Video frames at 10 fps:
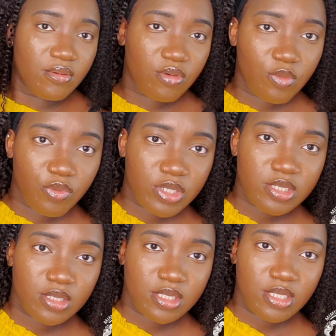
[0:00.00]
Vous pouvez
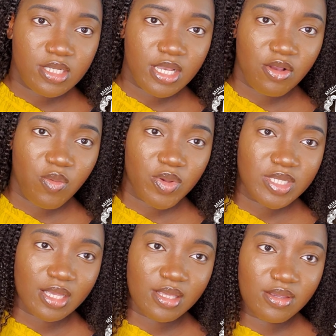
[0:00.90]
sentir déjà comment
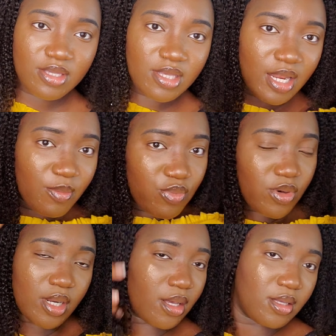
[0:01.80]
ça définit les
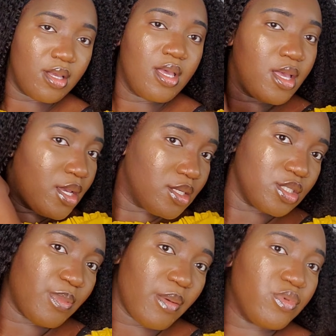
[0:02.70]
boucles. Hein. J'ai
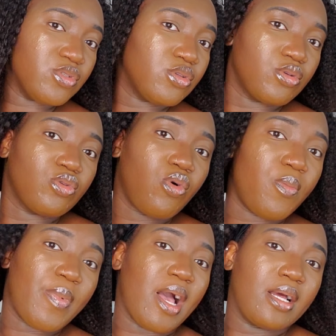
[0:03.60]
pas besoin de trop
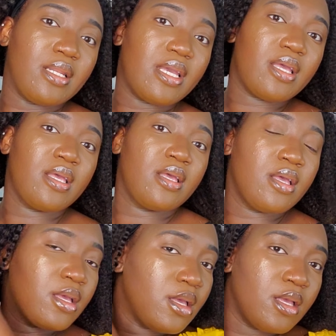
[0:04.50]
parler.
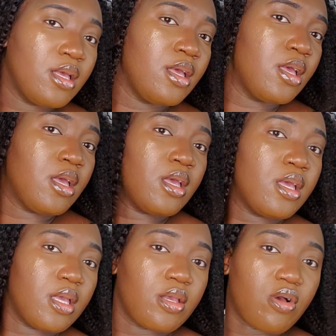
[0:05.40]

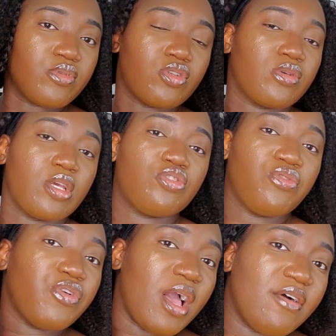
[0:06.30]
Et comme ce sont des
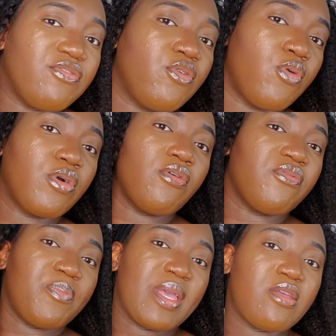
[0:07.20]
cheveux afro qu'on
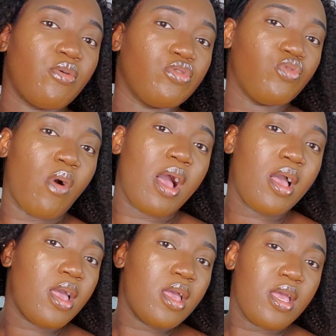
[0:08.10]
peigne au
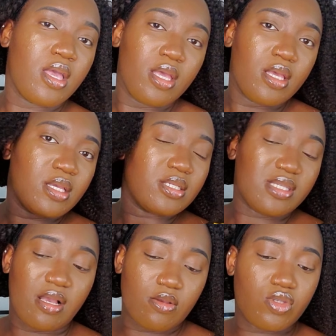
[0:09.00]
doigt,
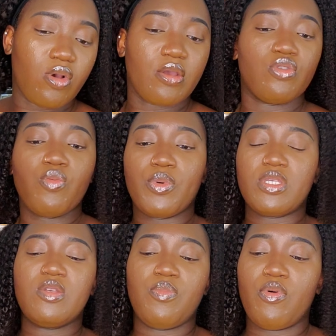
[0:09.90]
ça sort un tout
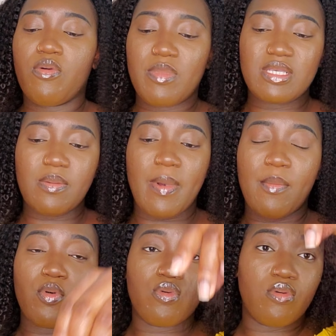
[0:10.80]
petit peu, mais c'est pas
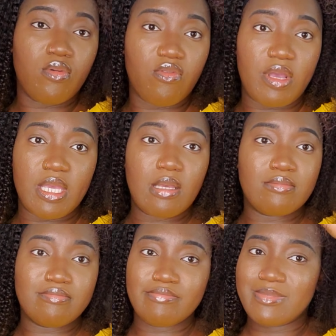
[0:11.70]
beaucoup. Vous voyez?
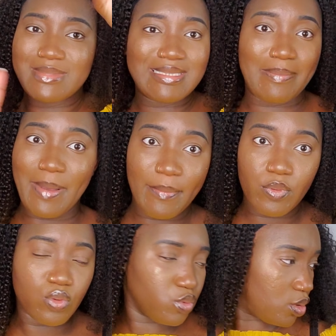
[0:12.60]
C'est pas beaucoup.